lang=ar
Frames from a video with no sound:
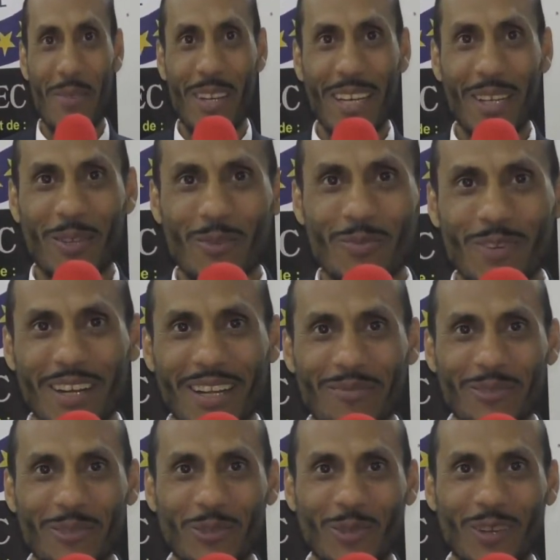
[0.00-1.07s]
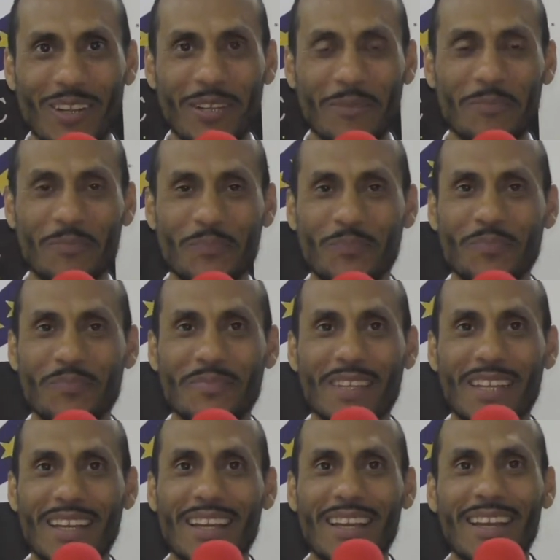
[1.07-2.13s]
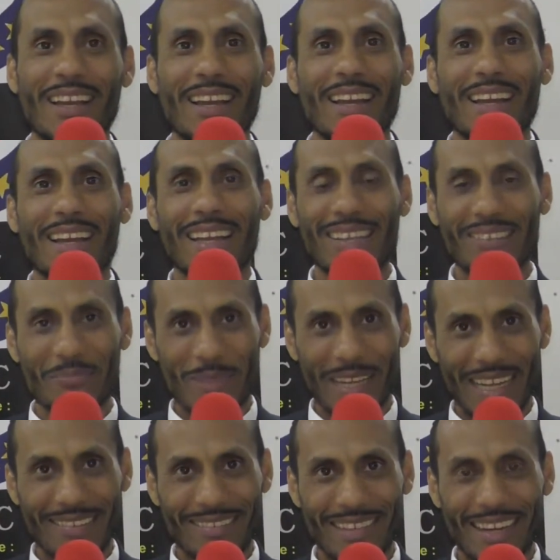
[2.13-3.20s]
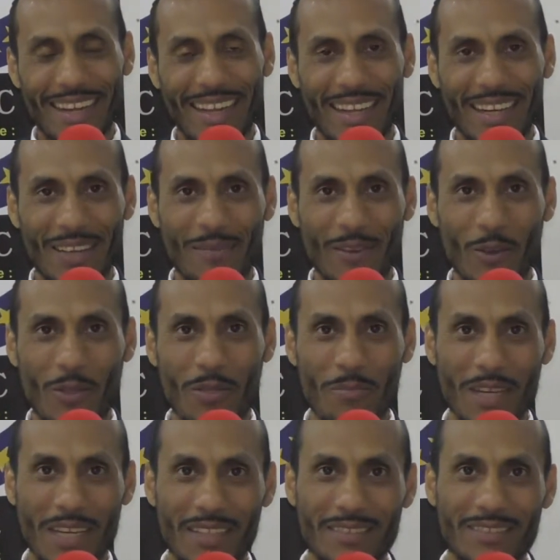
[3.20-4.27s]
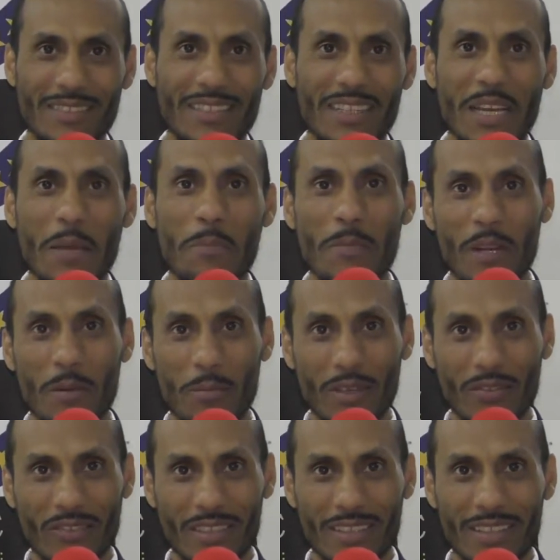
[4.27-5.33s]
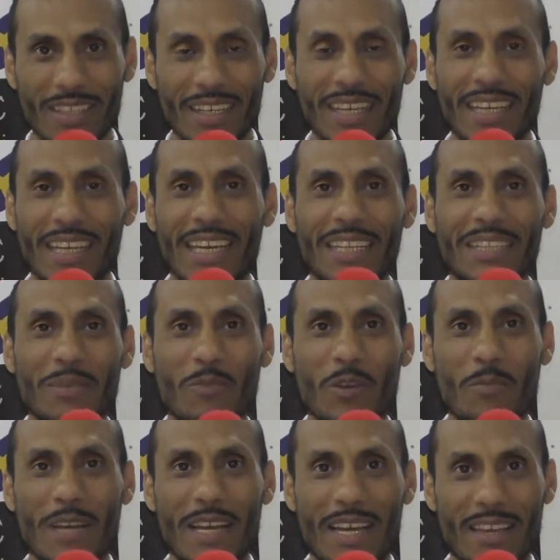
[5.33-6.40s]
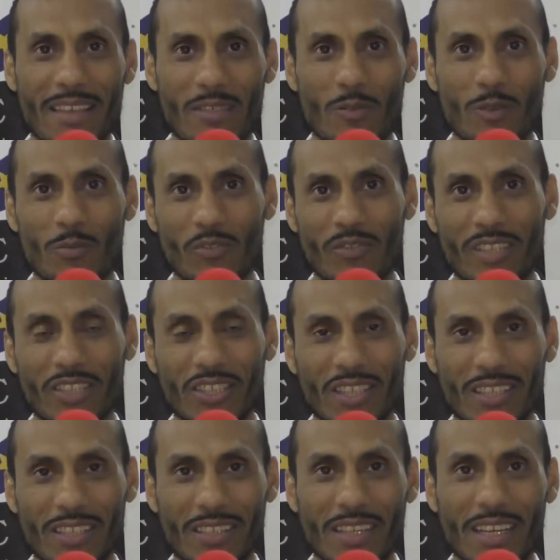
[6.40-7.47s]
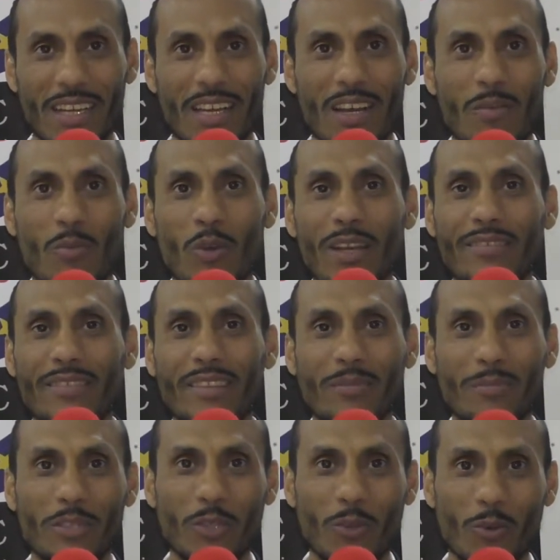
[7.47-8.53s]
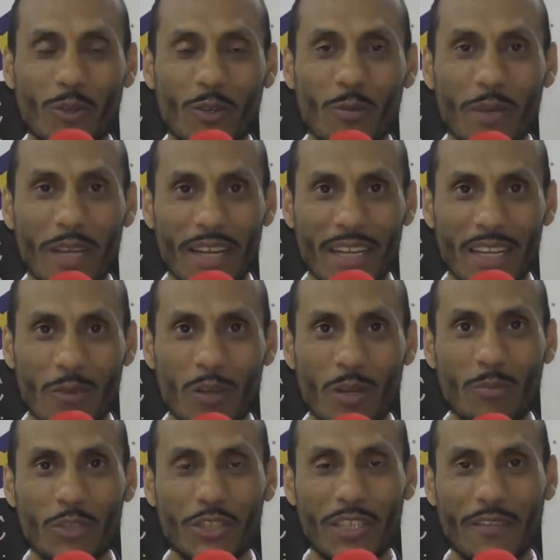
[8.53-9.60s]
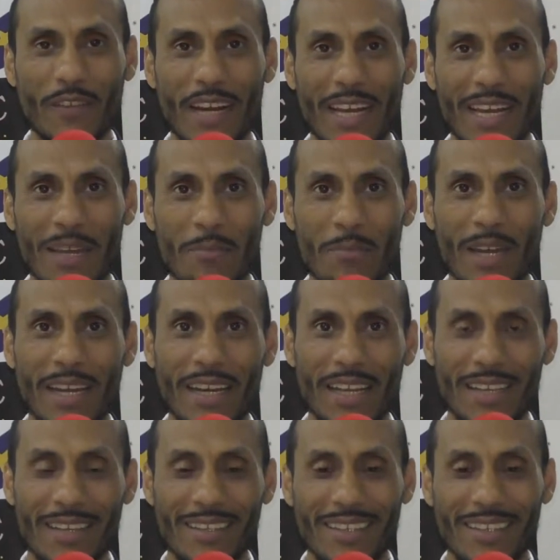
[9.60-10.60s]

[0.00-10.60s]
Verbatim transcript: عليكم ورحمة الله اسمي حسن الخليفة عثمان من مصر كاتب وباحث ومستشار مؤسس مشروع نبلاء والمشرف العام عليه